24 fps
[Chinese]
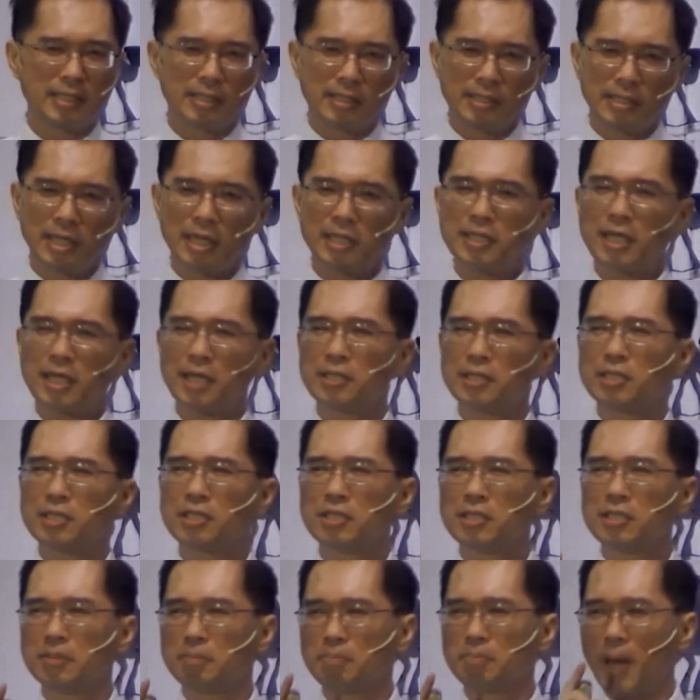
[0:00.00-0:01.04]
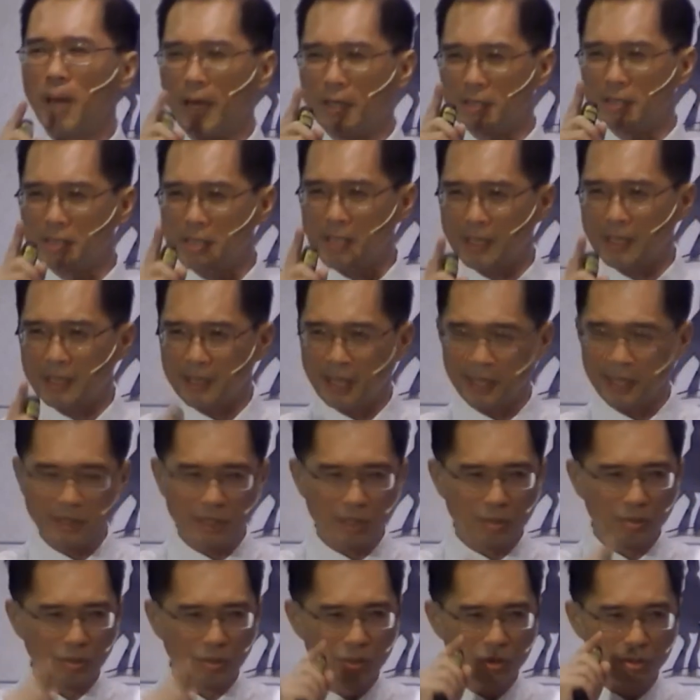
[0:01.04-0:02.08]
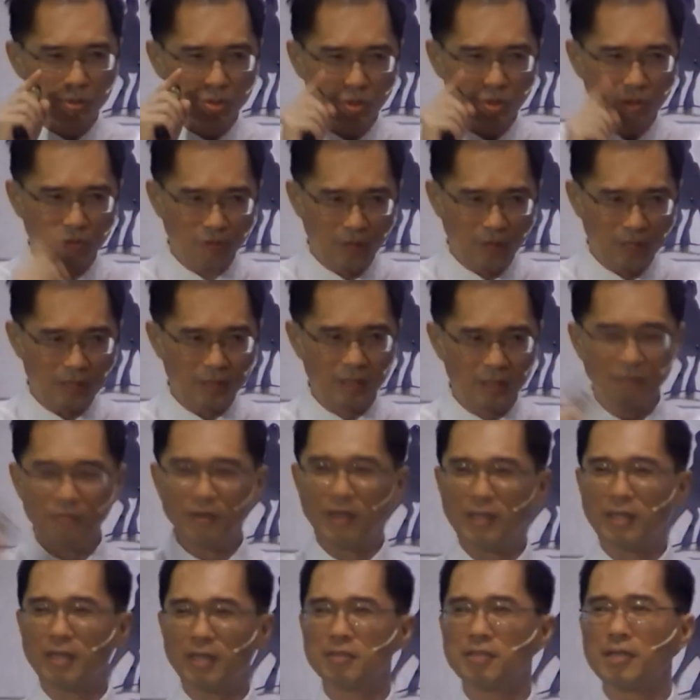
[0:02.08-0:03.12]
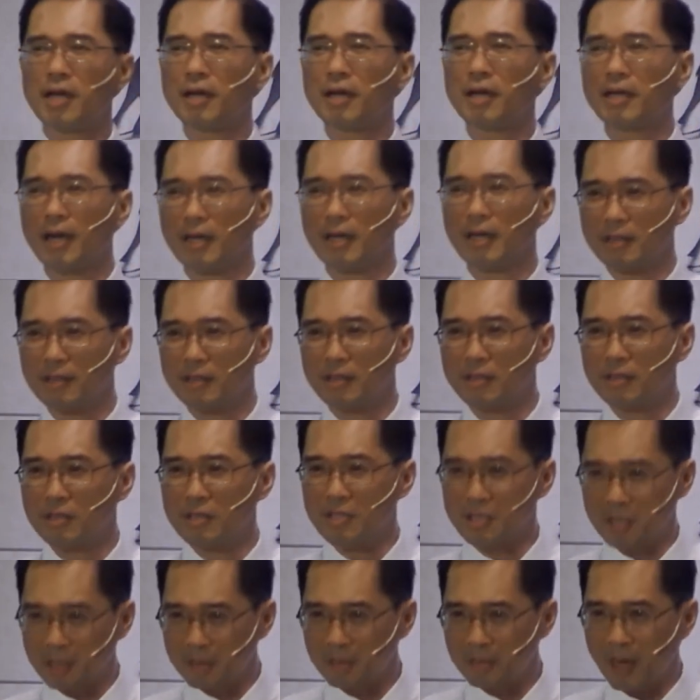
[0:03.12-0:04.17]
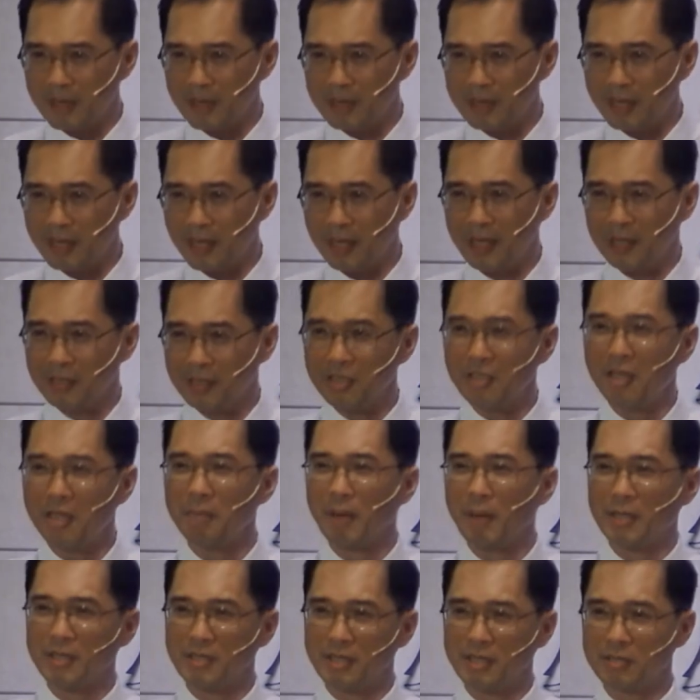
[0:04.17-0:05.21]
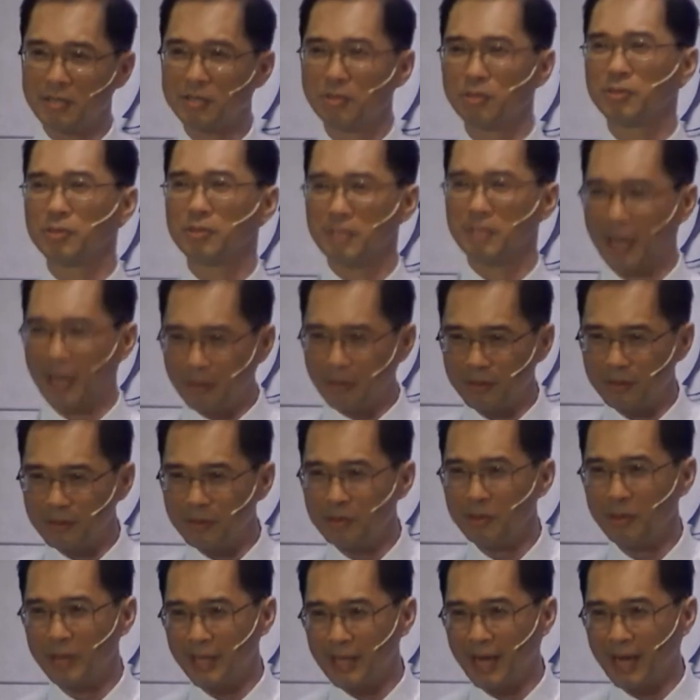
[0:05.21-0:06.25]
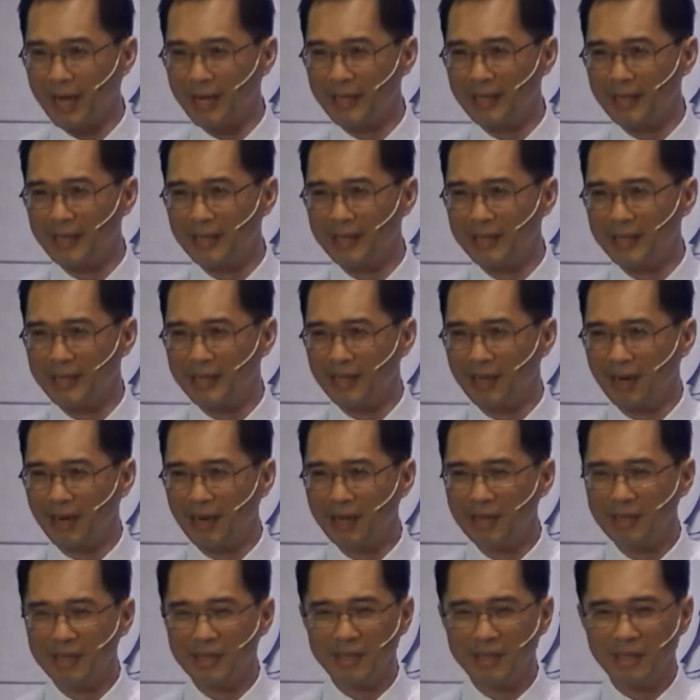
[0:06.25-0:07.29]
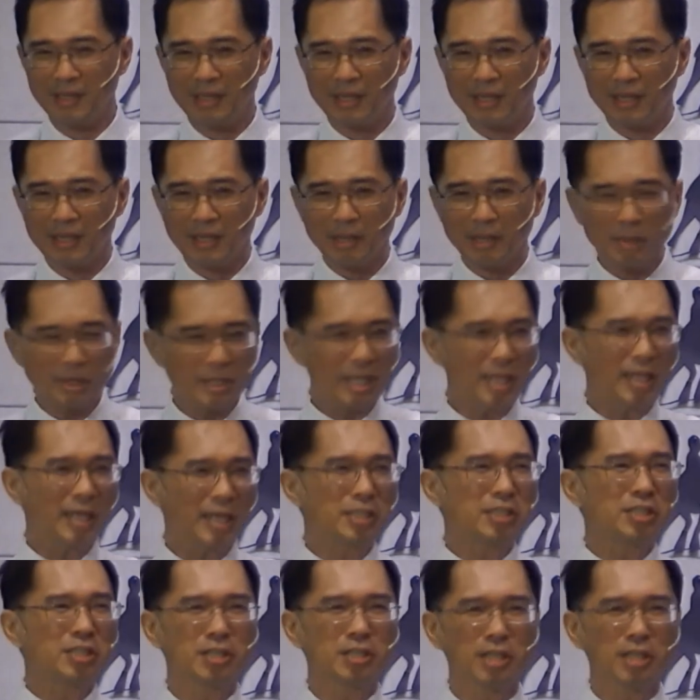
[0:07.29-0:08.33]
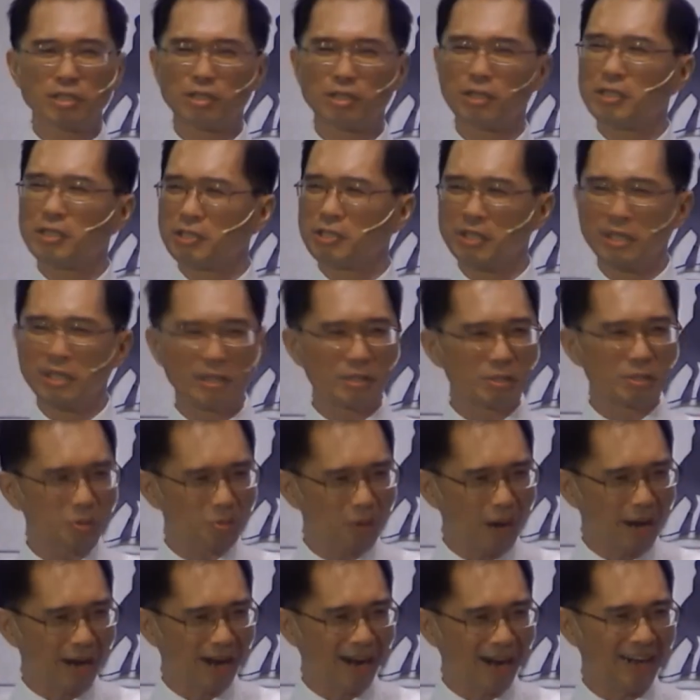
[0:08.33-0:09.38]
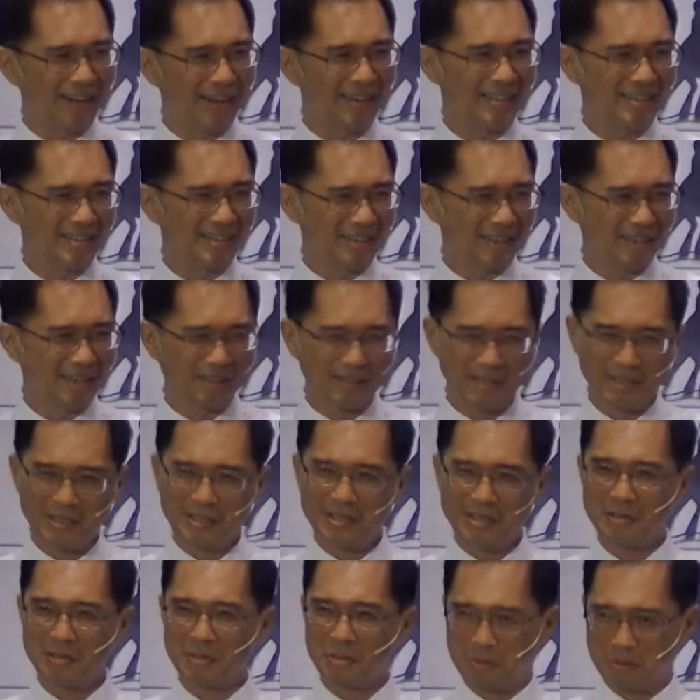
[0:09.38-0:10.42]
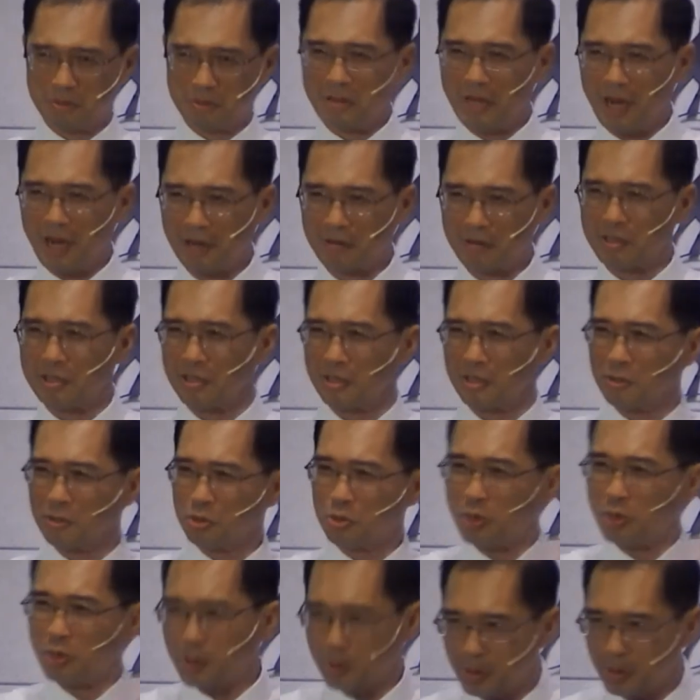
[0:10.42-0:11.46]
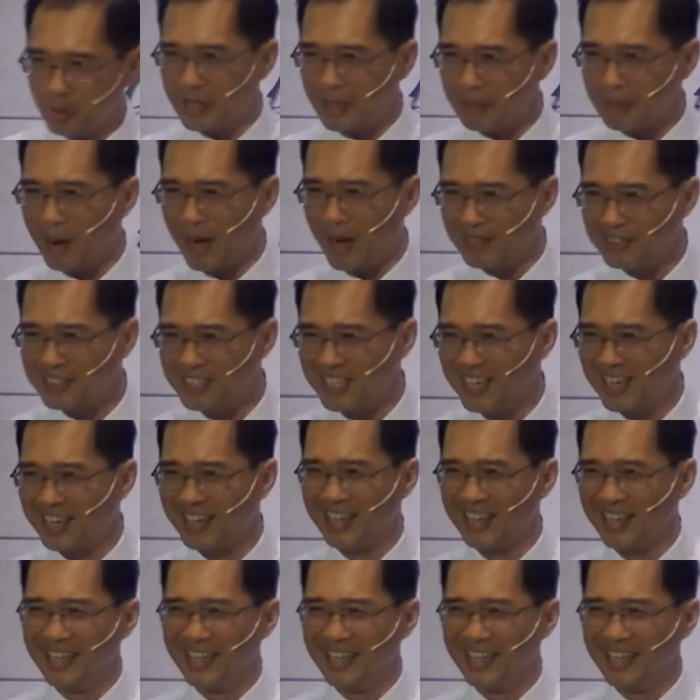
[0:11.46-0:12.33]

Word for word: 他想吃螃蟹，他结果就坐飞机飞到香港去吃螃蟹，吃了螃蟹就才就回来。啊，那么当然吃的时候你觉得很爽啊，啊可以吃最好吃又最贵的螃蟹。